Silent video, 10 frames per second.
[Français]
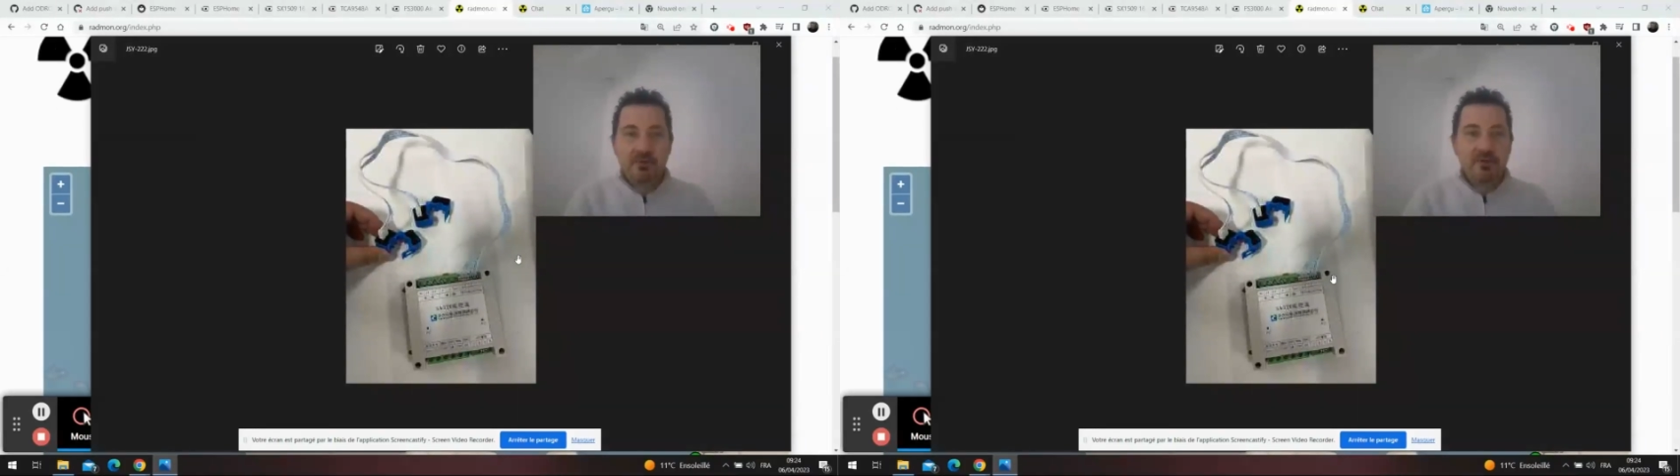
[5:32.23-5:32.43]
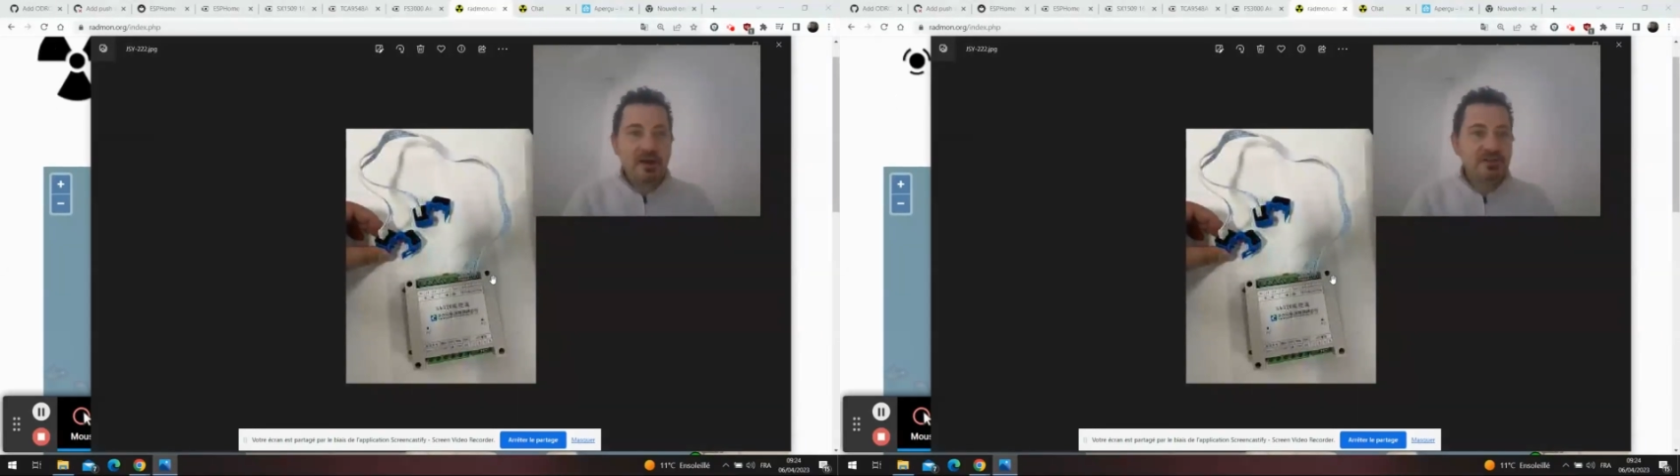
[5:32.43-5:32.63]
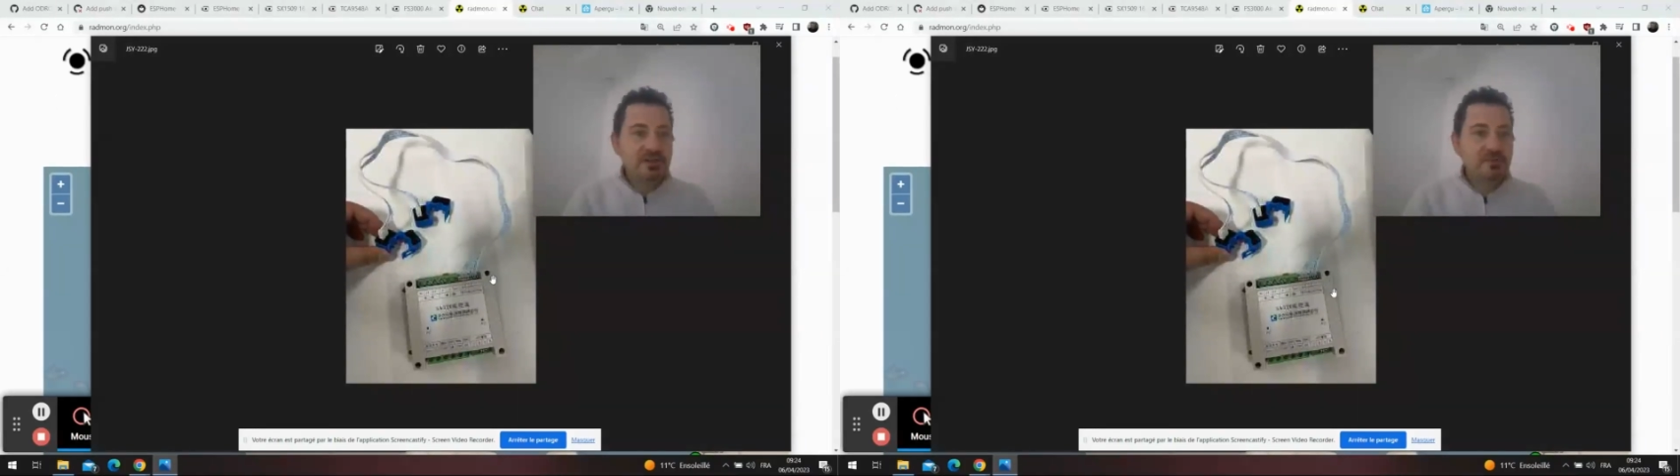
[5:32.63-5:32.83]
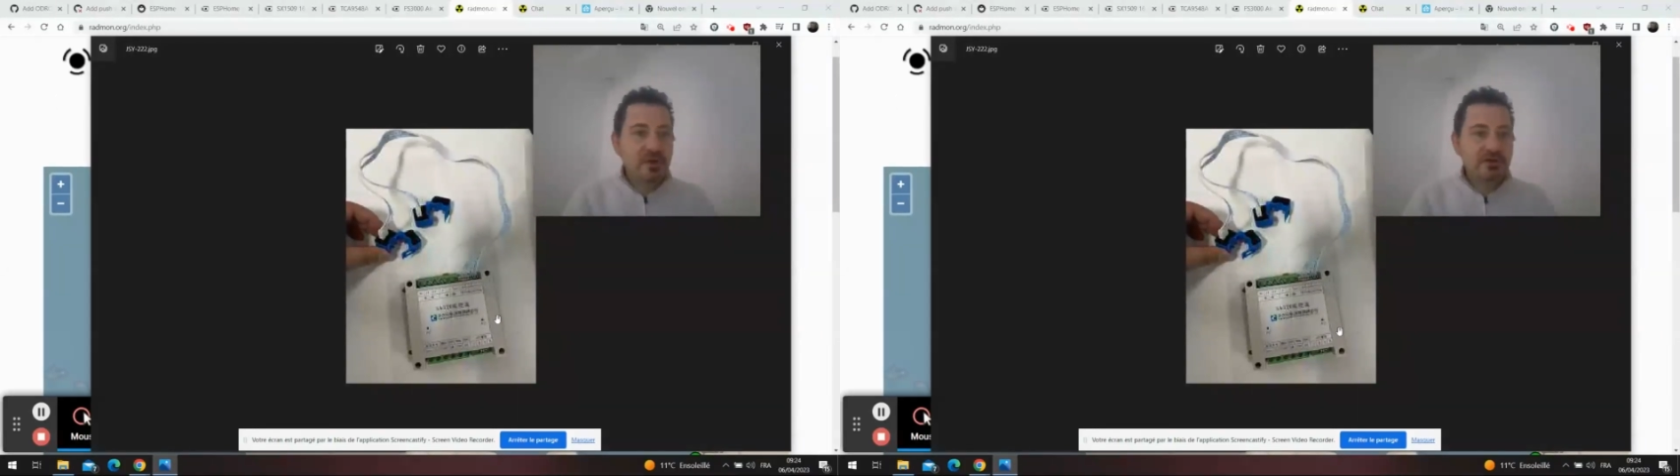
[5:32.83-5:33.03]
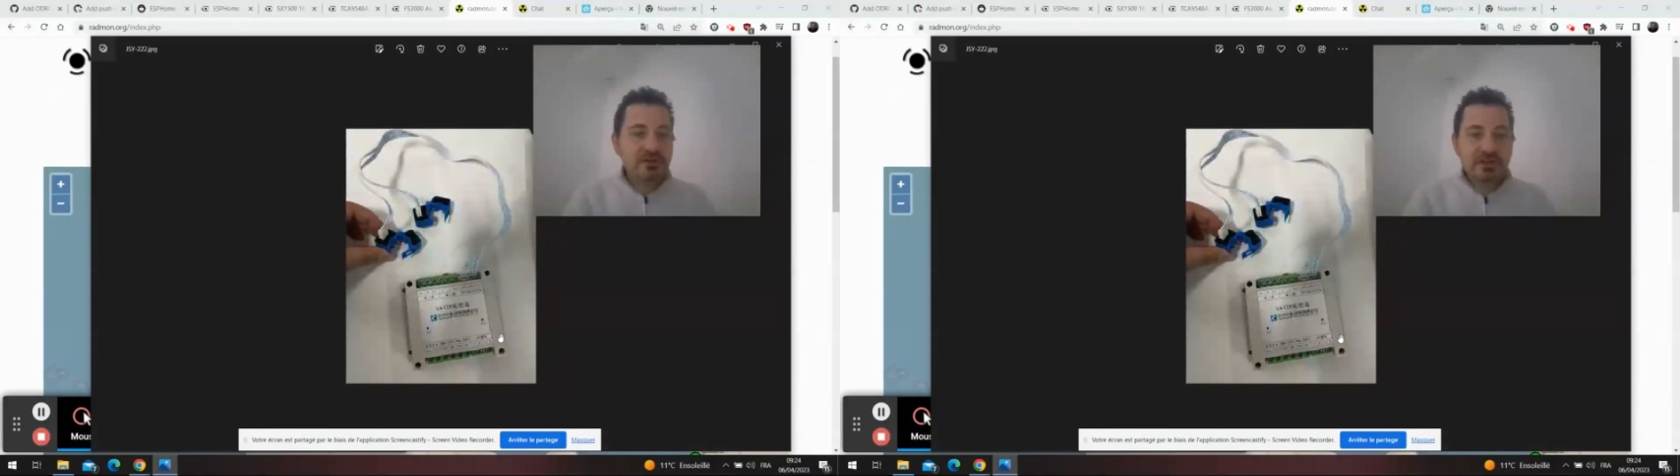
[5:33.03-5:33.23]
Voilà,
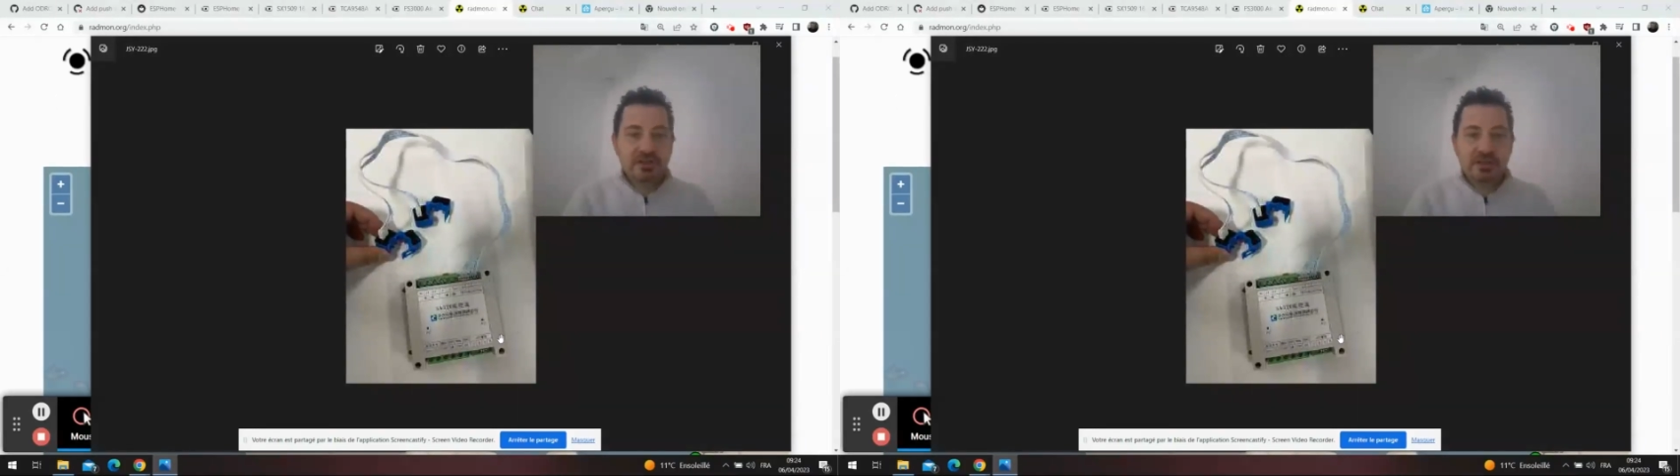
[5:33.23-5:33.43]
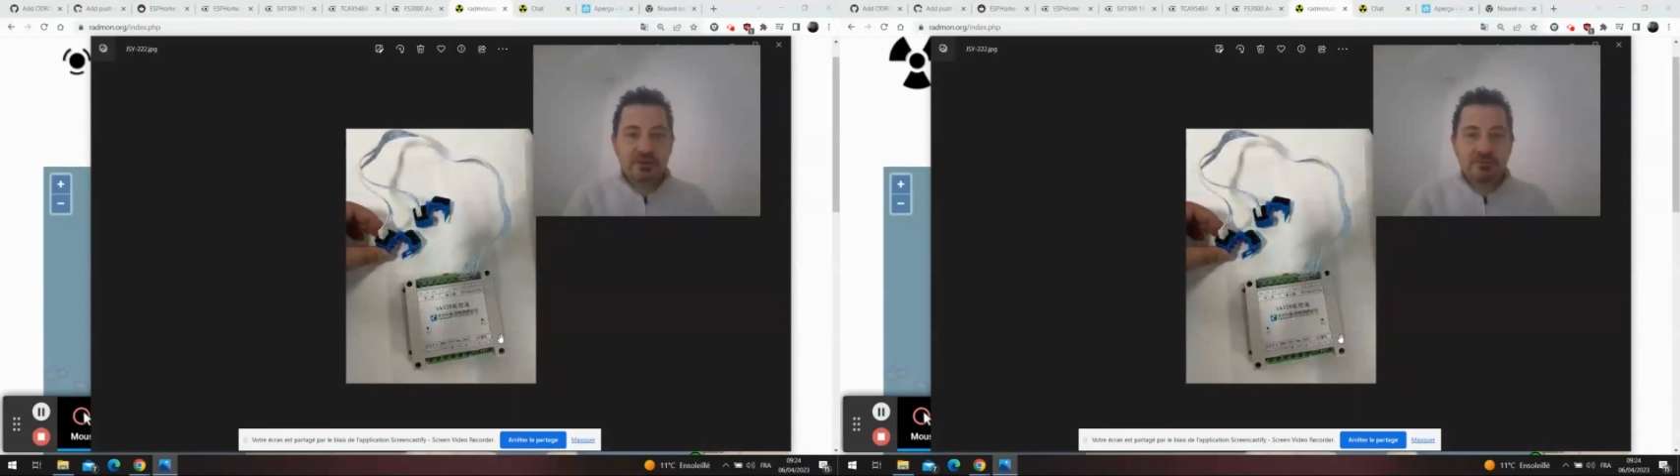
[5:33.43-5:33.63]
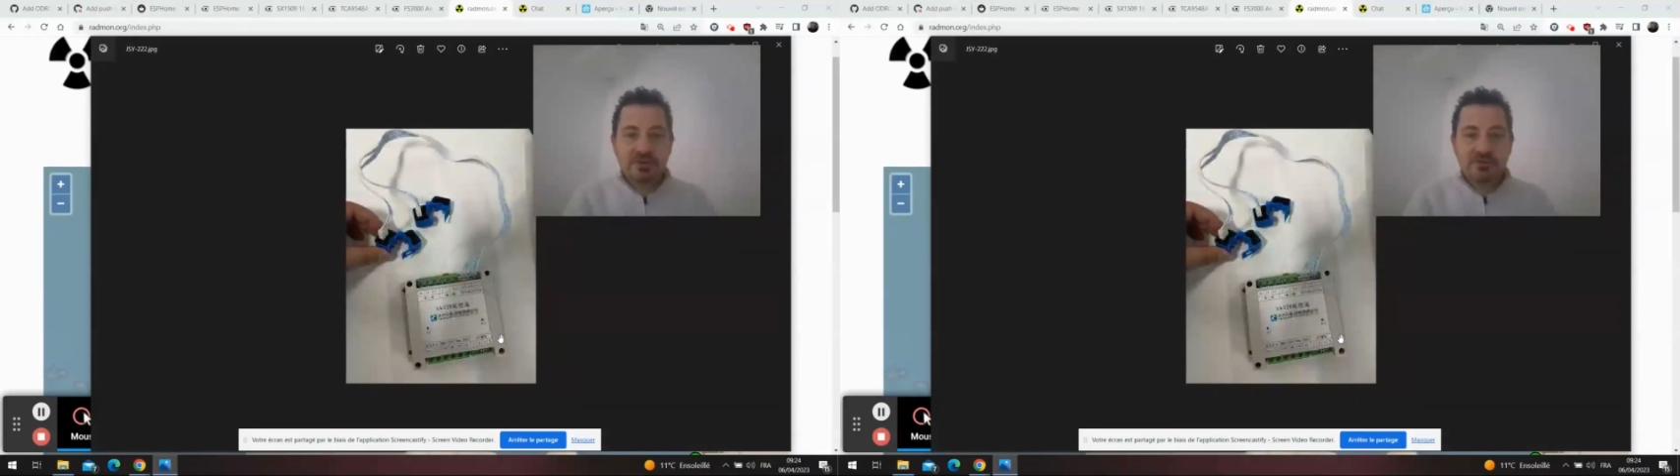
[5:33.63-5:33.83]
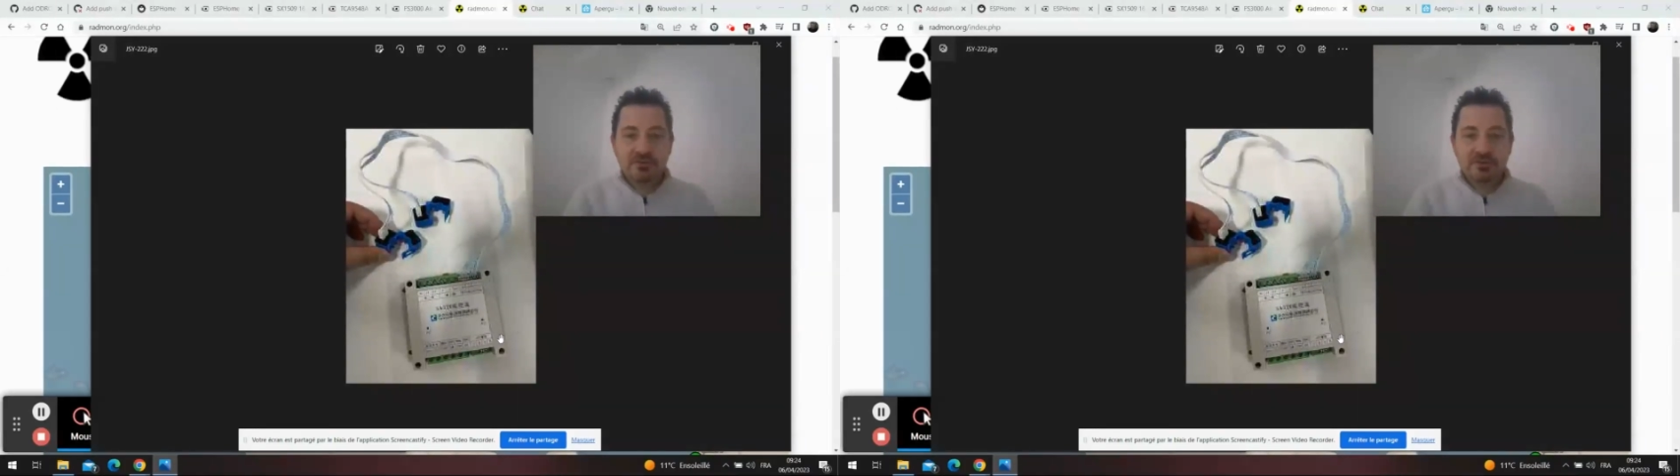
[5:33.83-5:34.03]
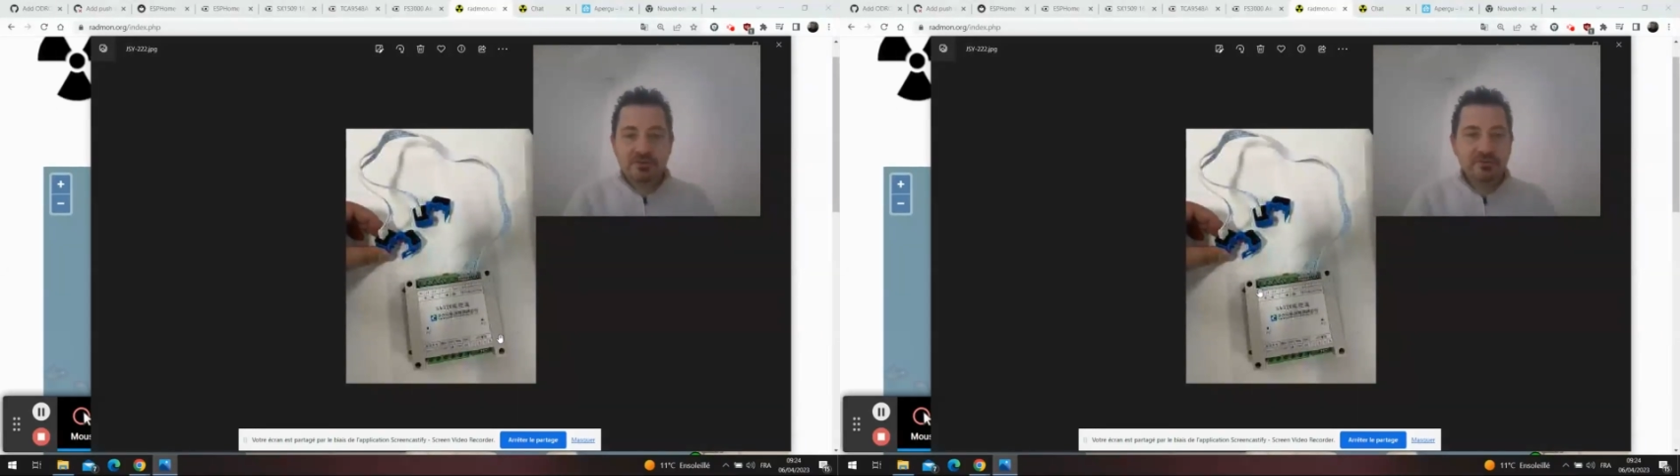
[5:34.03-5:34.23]
j'espère que cette petite mini
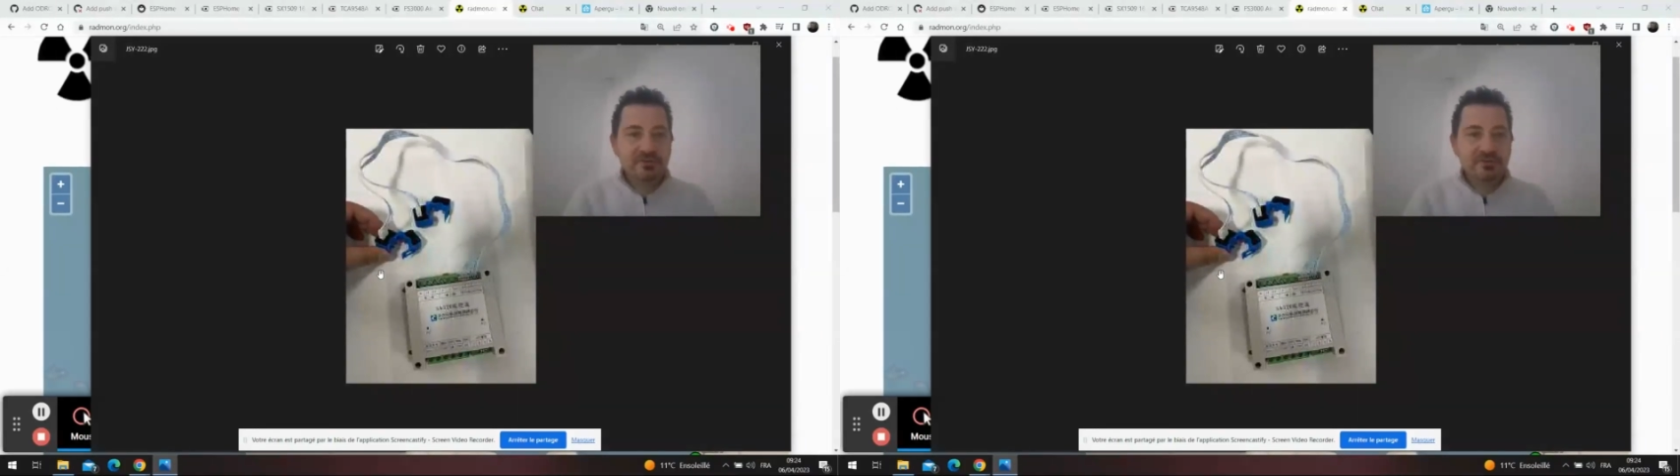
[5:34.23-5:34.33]
News